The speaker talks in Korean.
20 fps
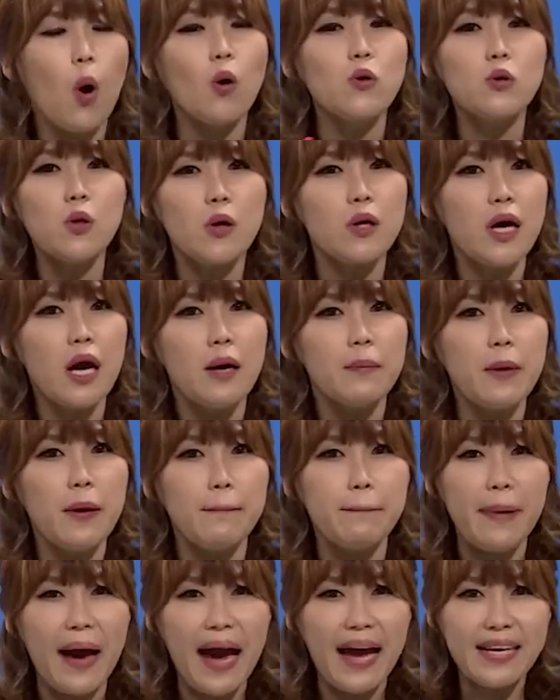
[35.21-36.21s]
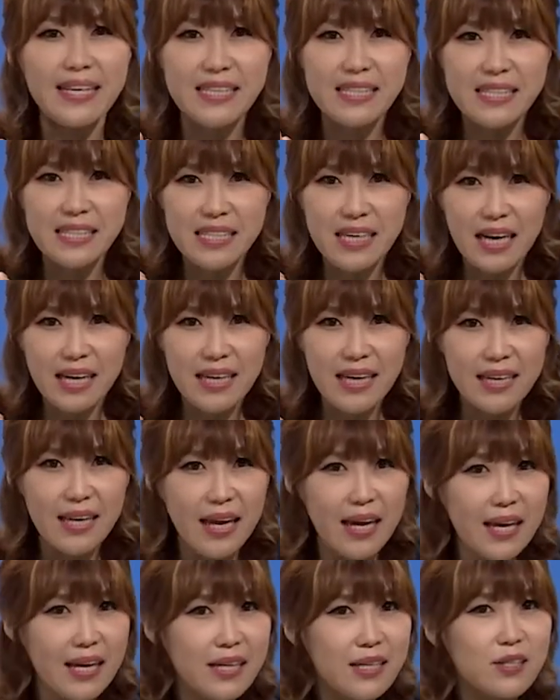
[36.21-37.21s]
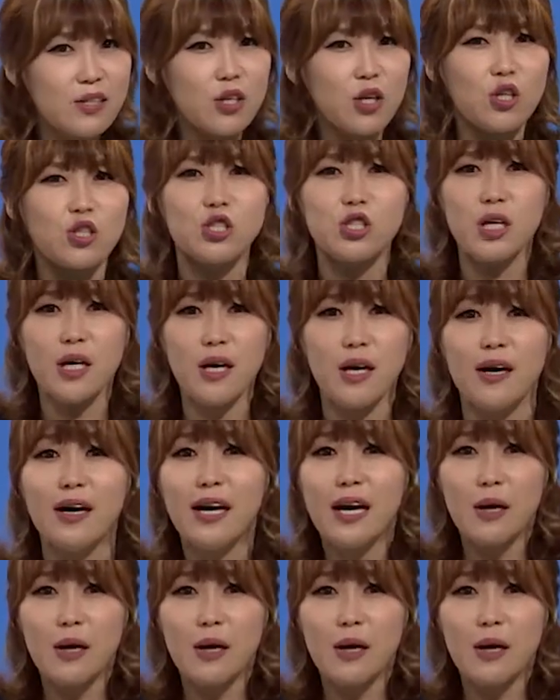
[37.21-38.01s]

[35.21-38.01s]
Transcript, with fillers: 어떻게 하면 빠른 시간 안에 그렇죠.